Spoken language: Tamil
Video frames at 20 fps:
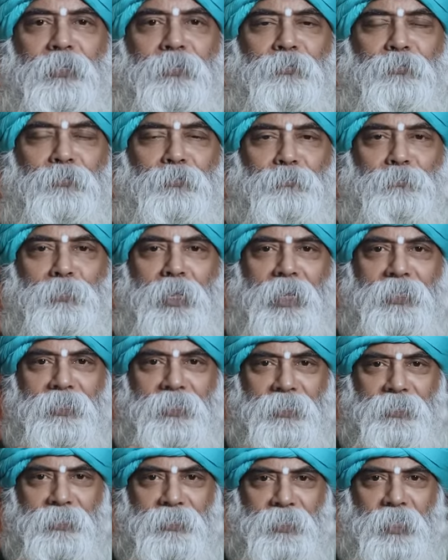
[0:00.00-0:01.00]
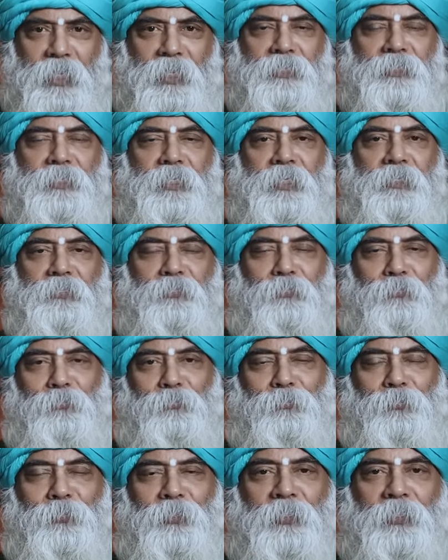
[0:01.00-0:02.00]
ஆகணும் பேட்ரி சார்ஜ்
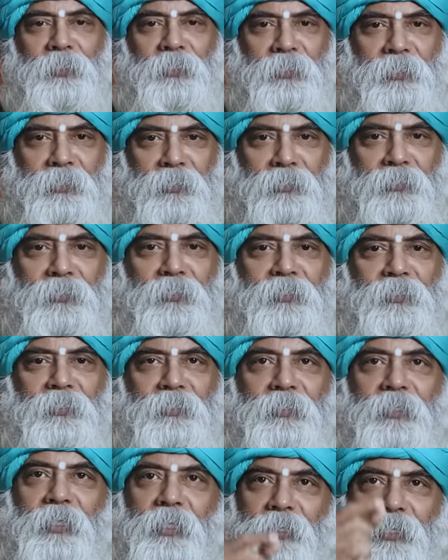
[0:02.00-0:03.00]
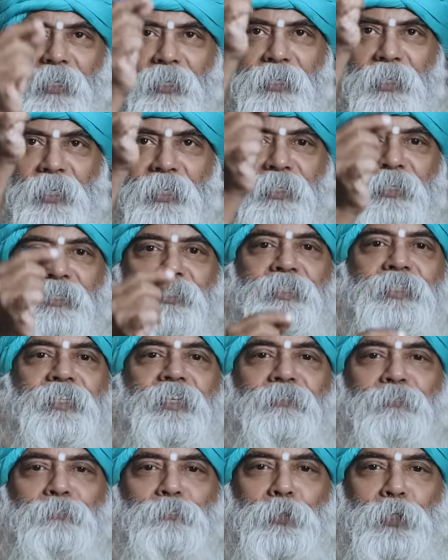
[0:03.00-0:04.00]
ஆகிருக்கணும் இது ரெண்டும் இருந்தால் தான் நீ அதை
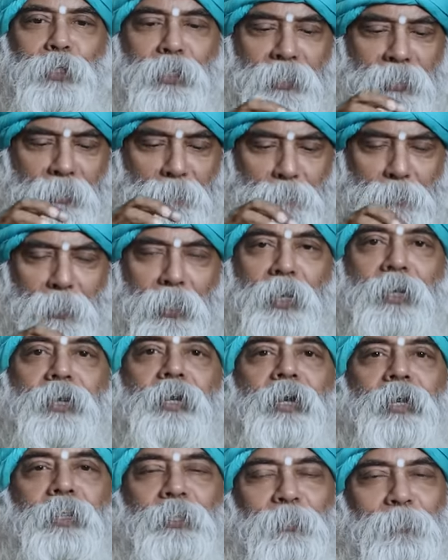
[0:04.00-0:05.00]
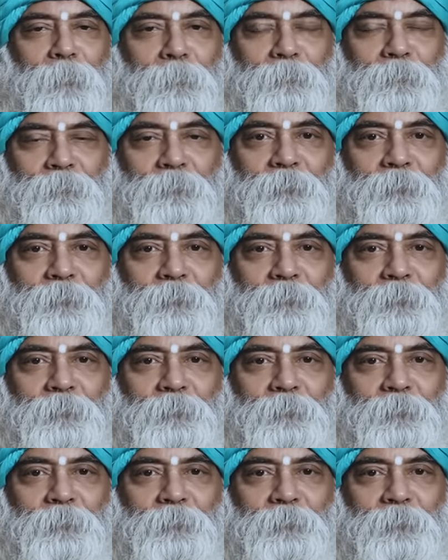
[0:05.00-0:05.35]
ரிசீவ் பண்ணதை பலன் கிடைக்கும்